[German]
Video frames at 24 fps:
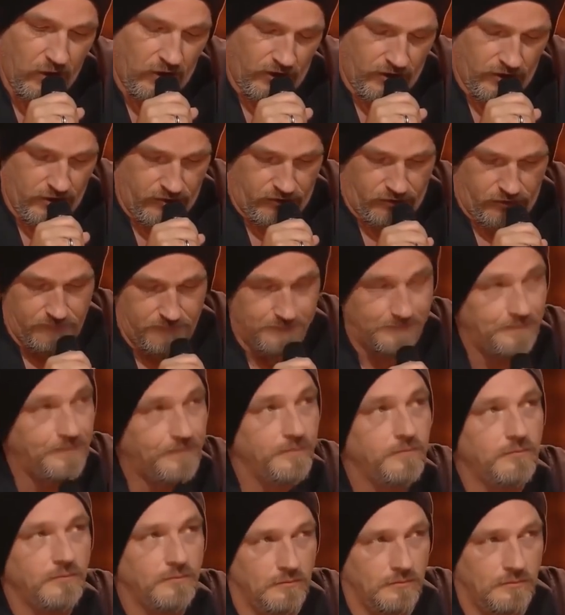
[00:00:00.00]
Folgendes.
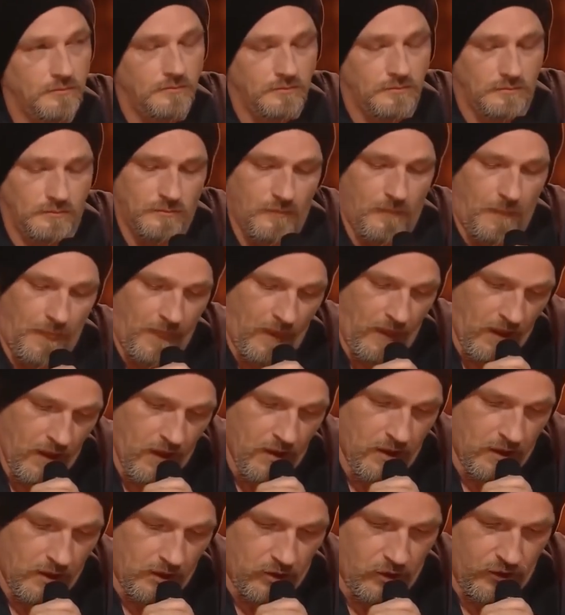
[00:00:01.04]

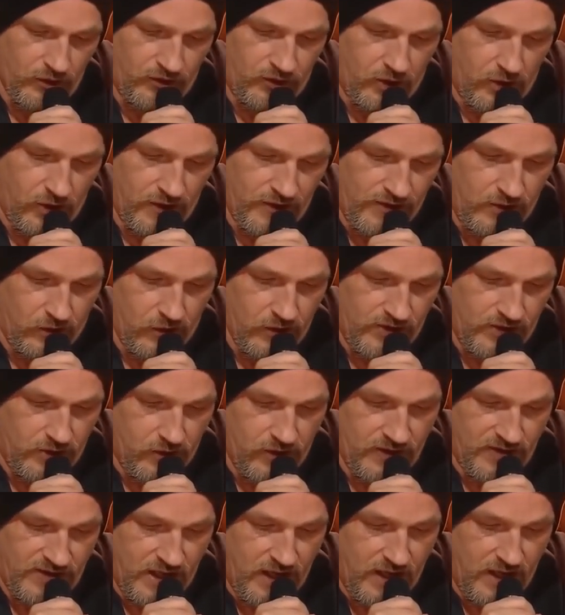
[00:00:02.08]
Großkreuz,
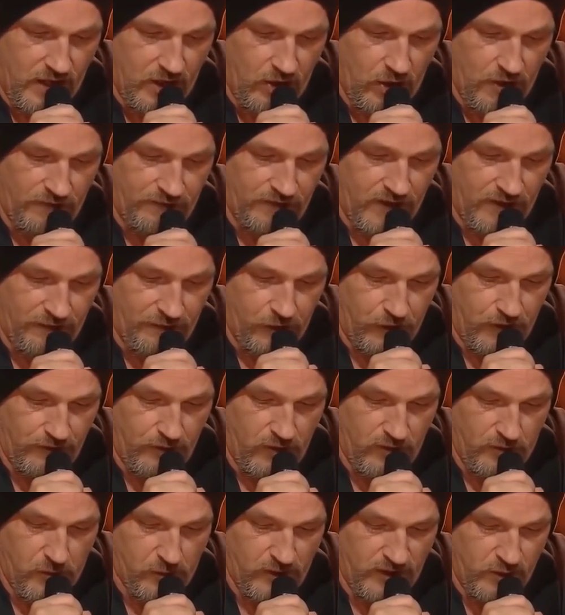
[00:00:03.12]
Großkreuz, ja, läuft nach
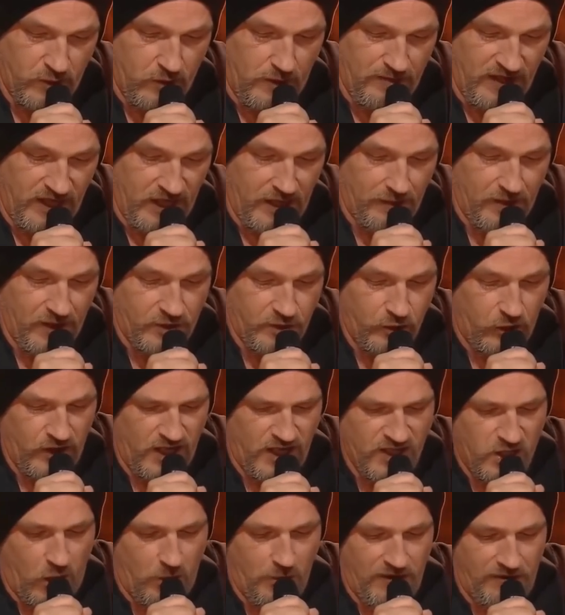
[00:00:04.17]
vorn. Wolfsburg mal zu, Bender macht
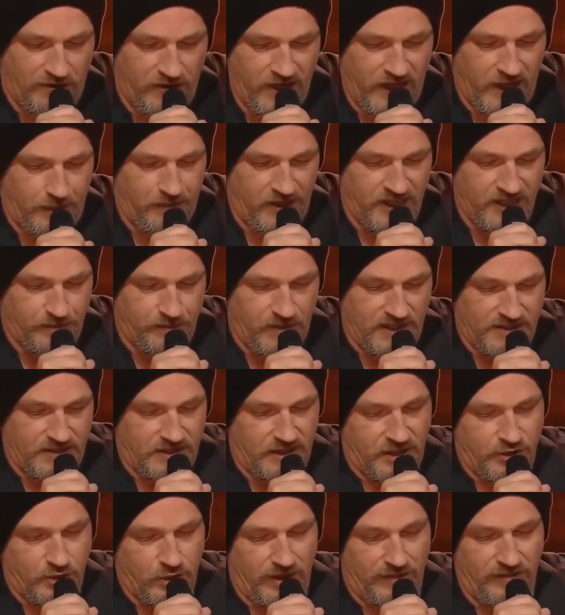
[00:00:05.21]
schön, ja, sauber, flink, passt,
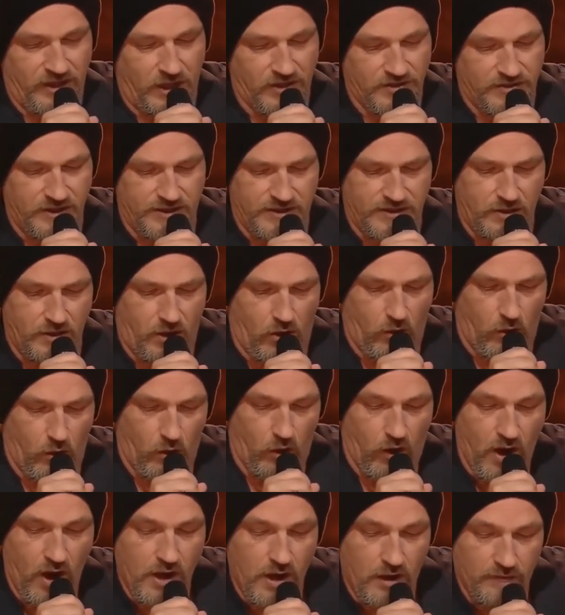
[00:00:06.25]
passt, ganz schön, der Winkel sitzt.
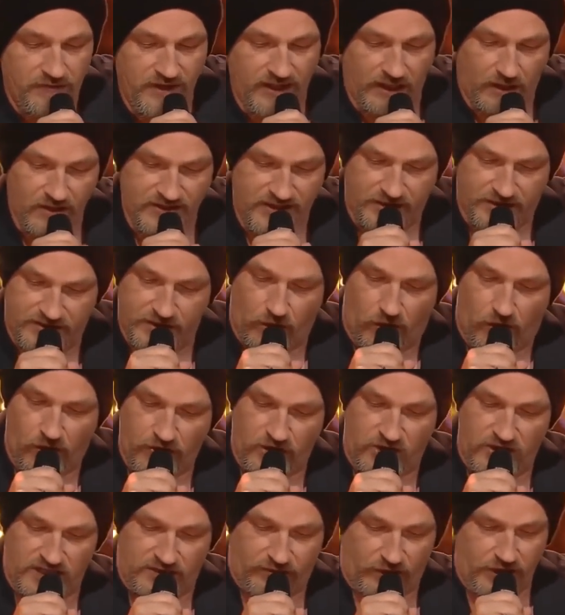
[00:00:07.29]
Oh, Winkel sitzt,
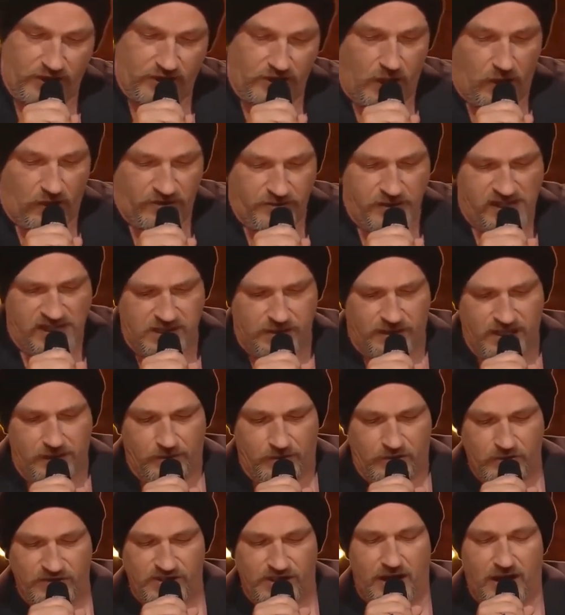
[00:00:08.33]
Reus schließt von hinten auf, Schmelzer
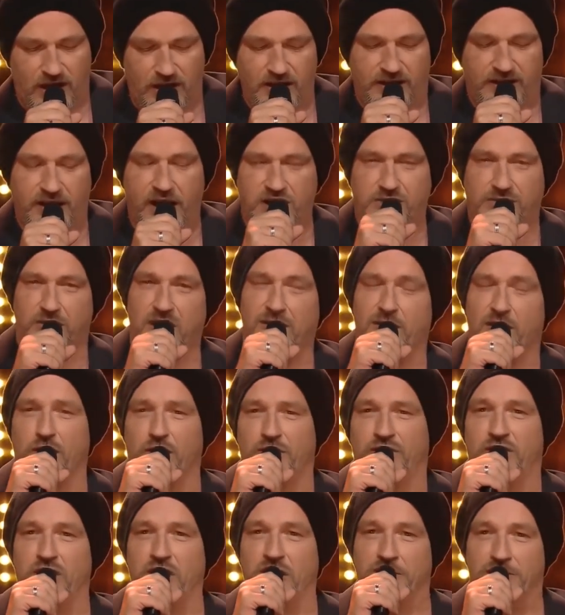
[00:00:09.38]
von hinten, Schuss gerade, Gretsch von
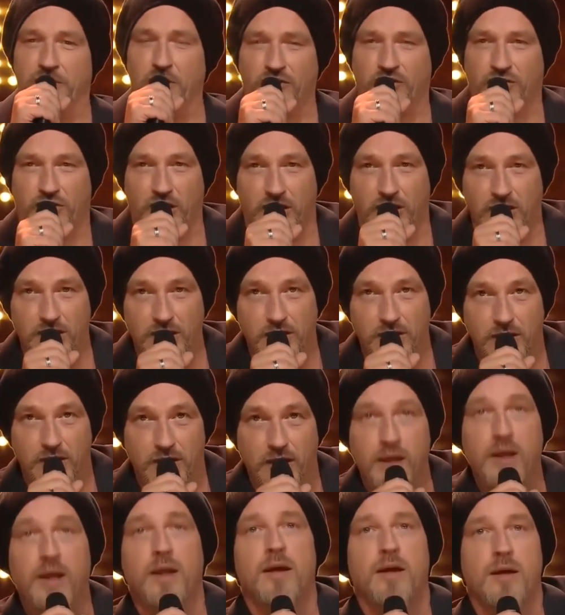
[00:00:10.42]
Lewandowski,
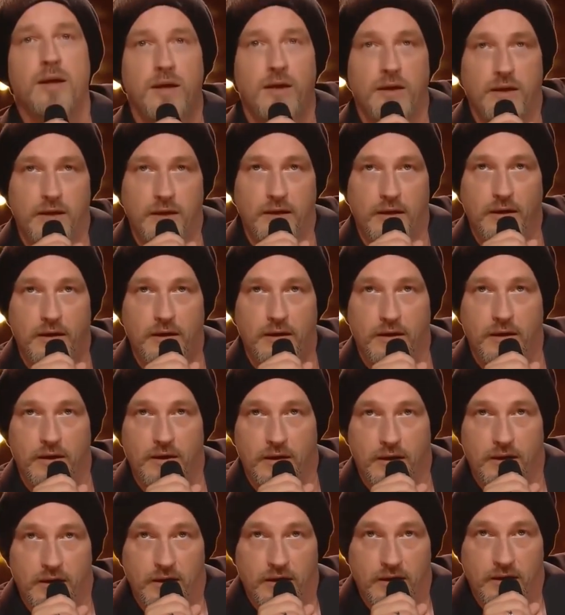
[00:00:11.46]
Pfosten.
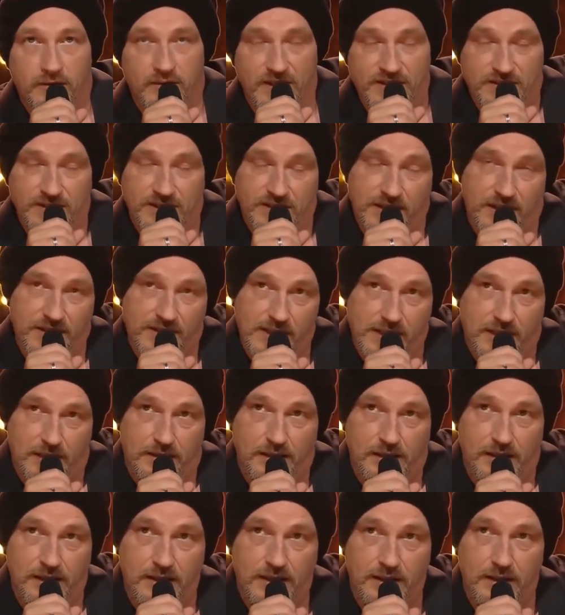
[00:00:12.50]
Was ist das denn,
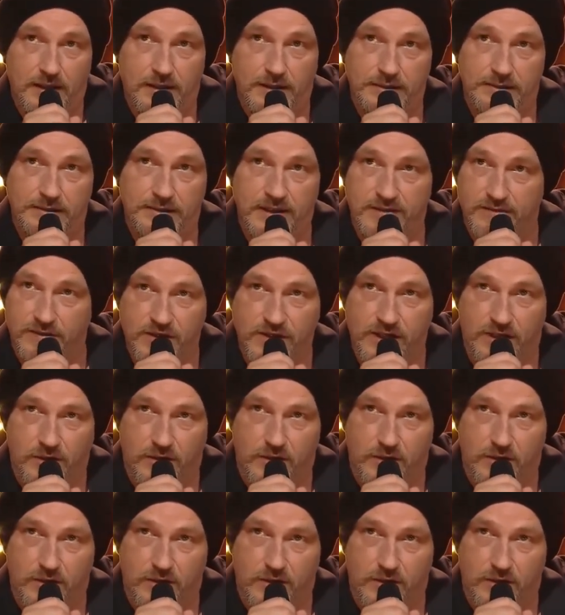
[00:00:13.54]
sagte ich. Das